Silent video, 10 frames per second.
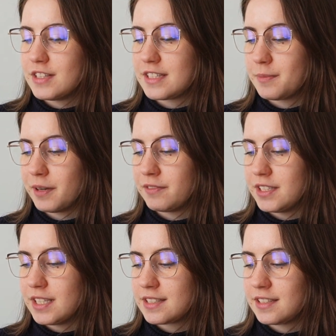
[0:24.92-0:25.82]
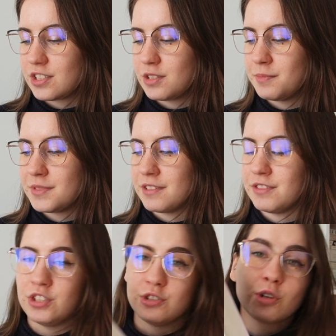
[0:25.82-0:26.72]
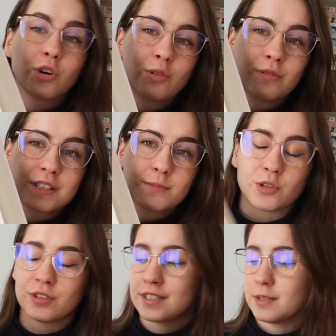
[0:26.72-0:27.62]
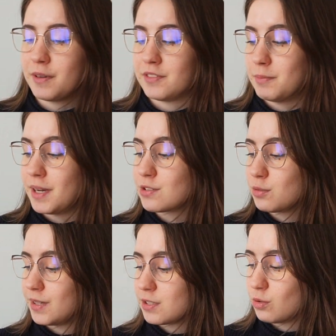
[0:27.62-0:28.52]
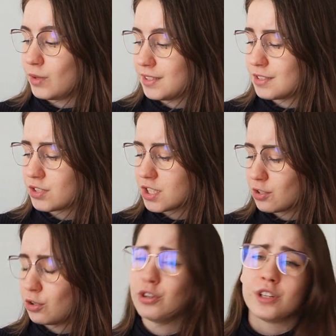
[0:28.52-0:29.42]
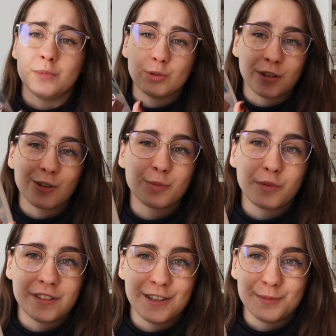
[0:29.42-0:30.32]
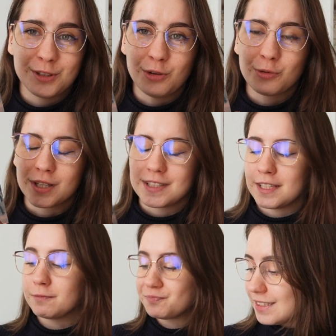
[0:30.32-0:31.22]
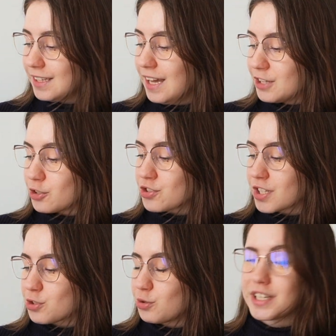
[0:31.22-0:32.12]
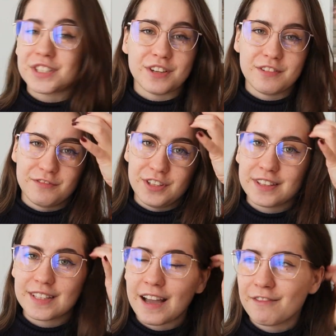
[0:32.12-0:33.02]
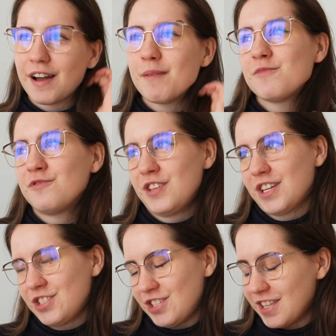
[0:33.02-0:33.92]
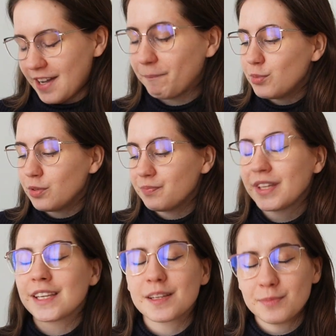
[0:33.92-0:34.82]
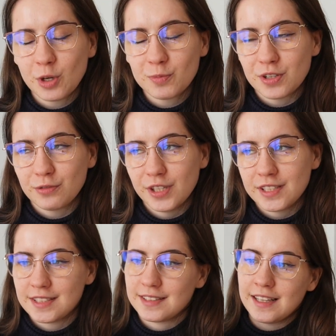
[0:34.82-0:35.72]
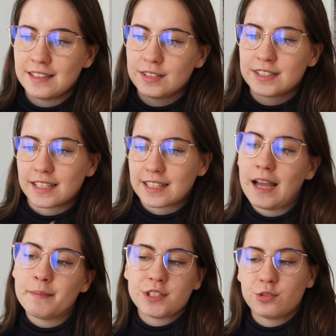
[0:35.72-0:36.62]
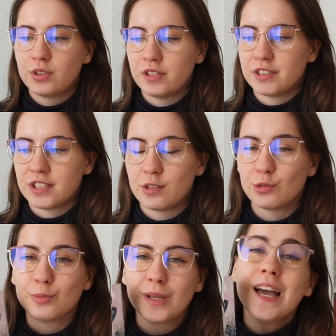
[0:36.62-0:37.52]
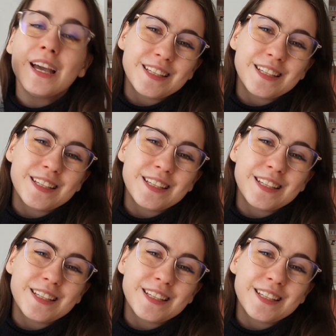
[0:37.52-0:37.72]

więc naprawdę jest na czym zawiesić oko. Uważam, że ona jest naprawdę bardzo, bardzo ładna, zwłaszcza te kolory mi tutaj odpowiadają na tej okładce. I troszkę czuję się winna Wam wyjaśnienia, bo tak jak mnie obserwujecie na Instagramie, czy tutaj właśnie na YouTubie,